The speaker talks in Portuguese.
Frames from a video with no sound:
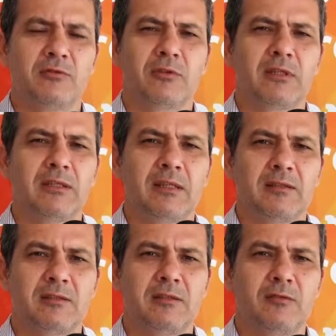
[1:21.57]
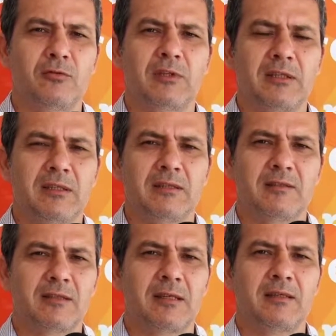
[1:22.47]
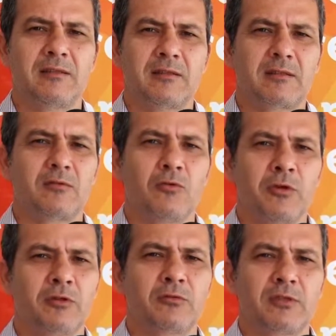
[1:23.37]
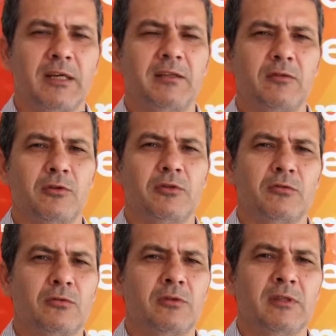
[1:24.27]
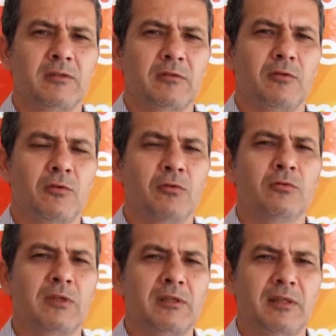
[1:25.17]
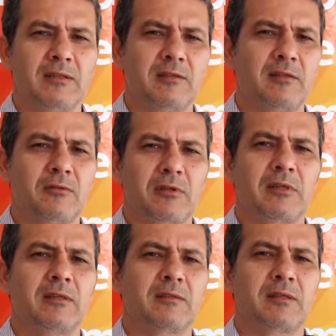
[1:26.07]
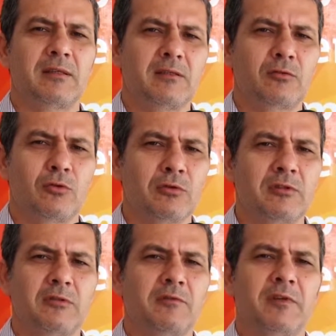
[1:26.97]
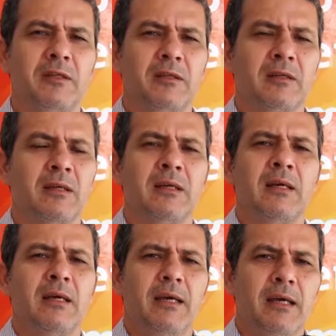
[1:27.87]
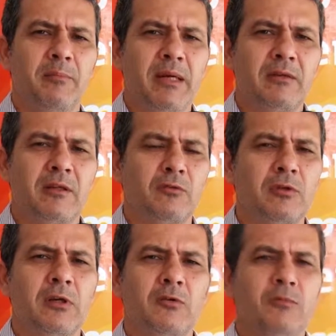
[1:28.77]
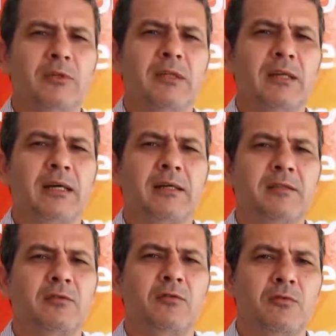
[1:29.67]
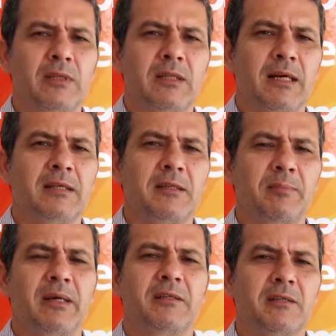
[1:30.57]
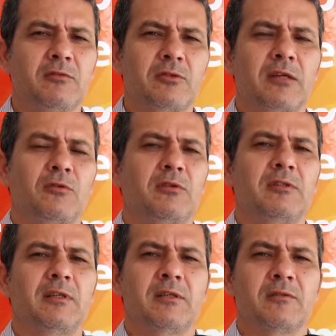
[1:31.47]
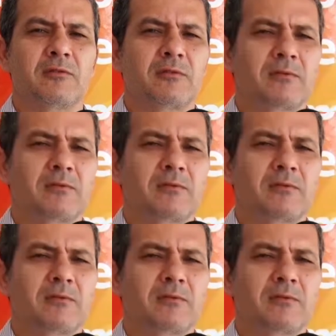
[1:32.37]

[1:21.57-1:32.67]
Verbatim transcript: no 35 36 8722 ou 35 36 1290. É aberto a toda a comunidade com idade a partir dos 14 anos.